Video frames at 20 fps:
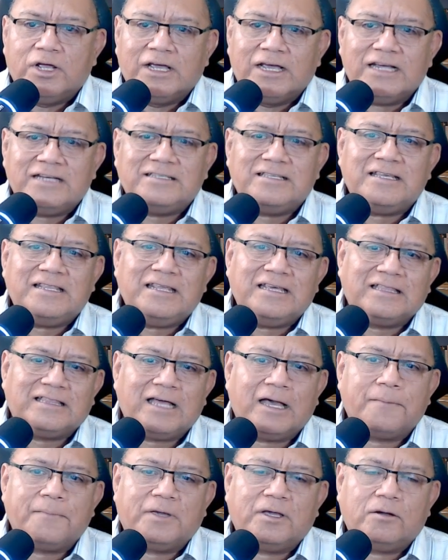Este
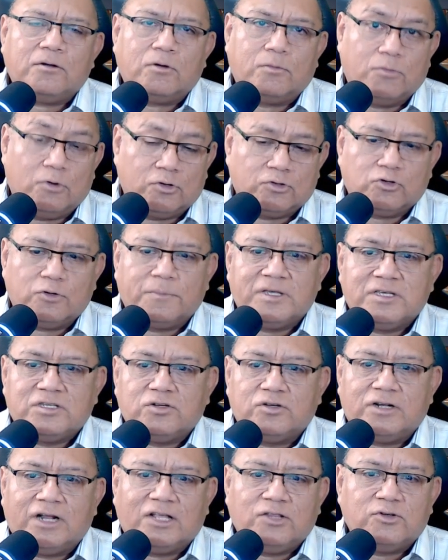dictamen, como lo estoy
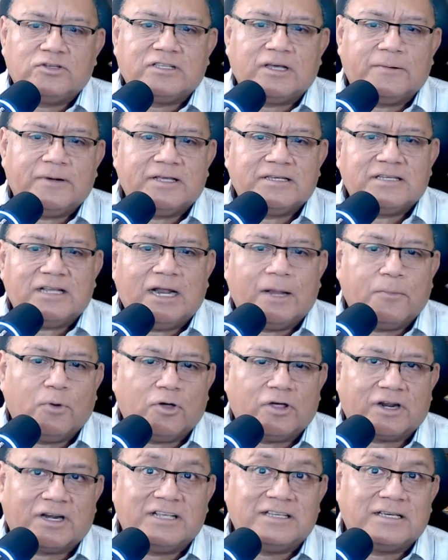mencionando, establece la
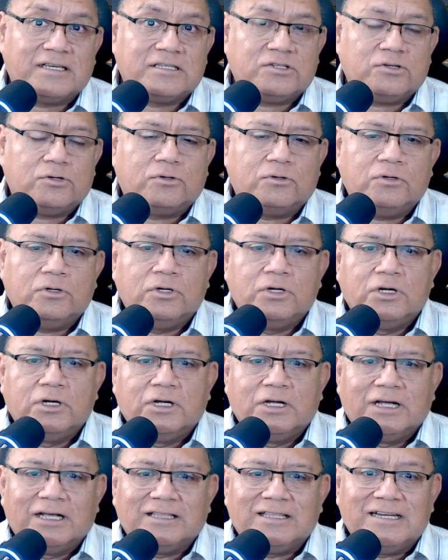modernización
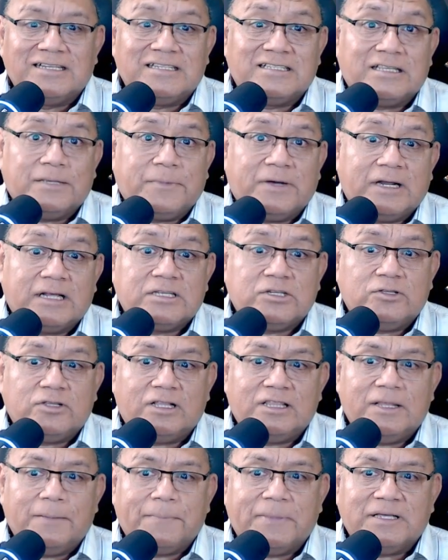del Sistema
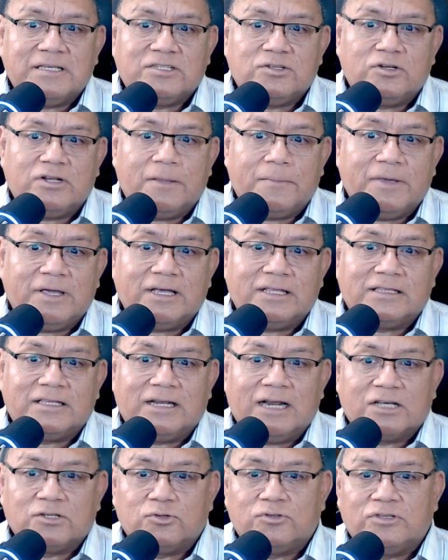Nacional de Pensiones mediante
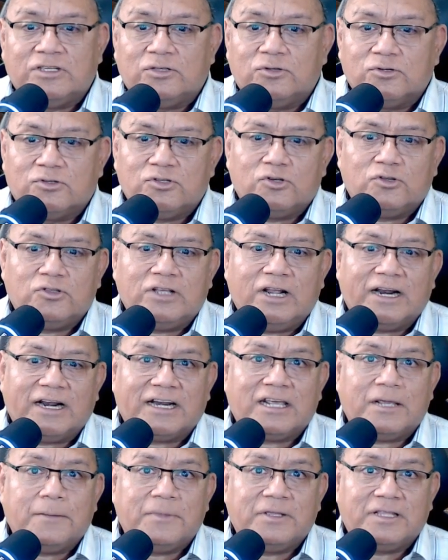la sustitución del
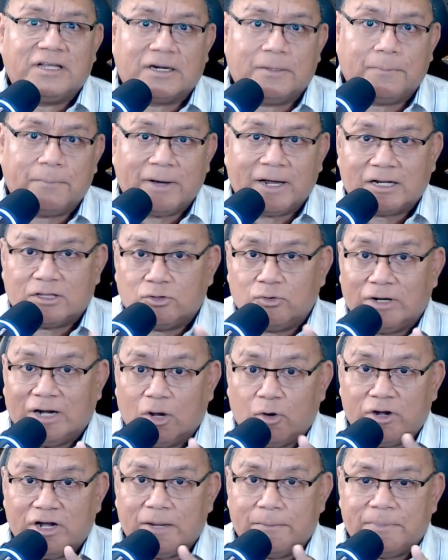régimen de reparto en
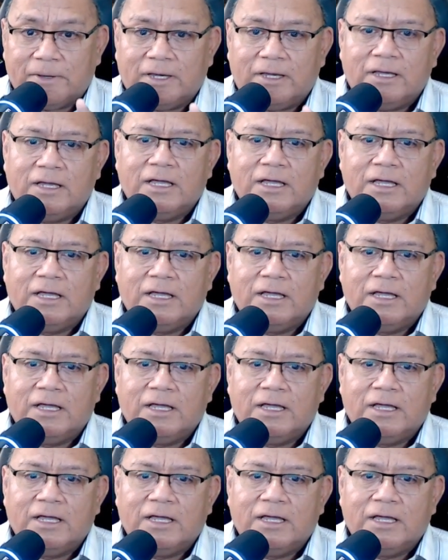la ONP,